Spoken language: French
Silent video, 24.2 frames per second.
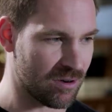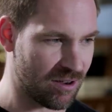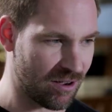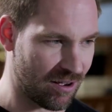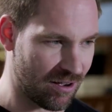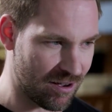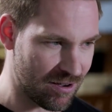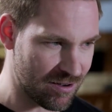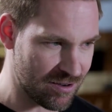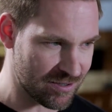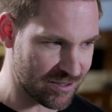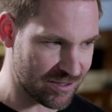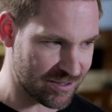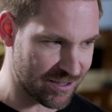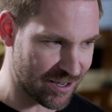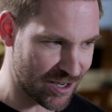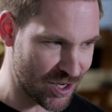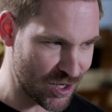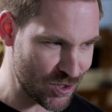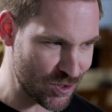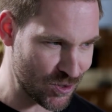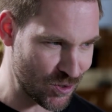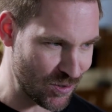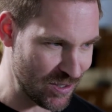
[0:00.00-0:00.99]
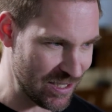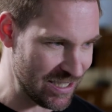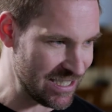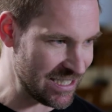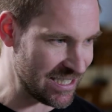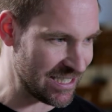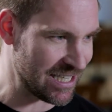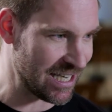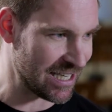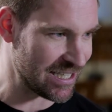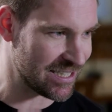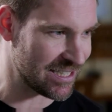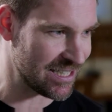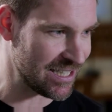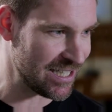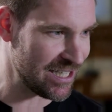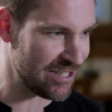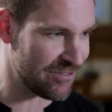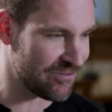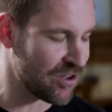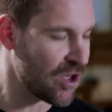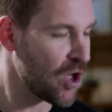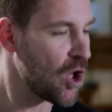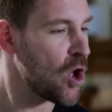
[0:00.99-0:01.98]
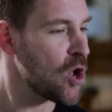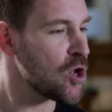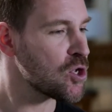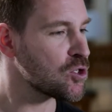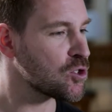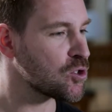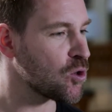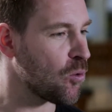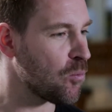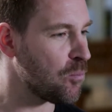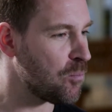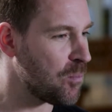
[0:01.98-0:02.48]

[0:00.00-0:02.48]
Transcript: grand sens de l'initiative, son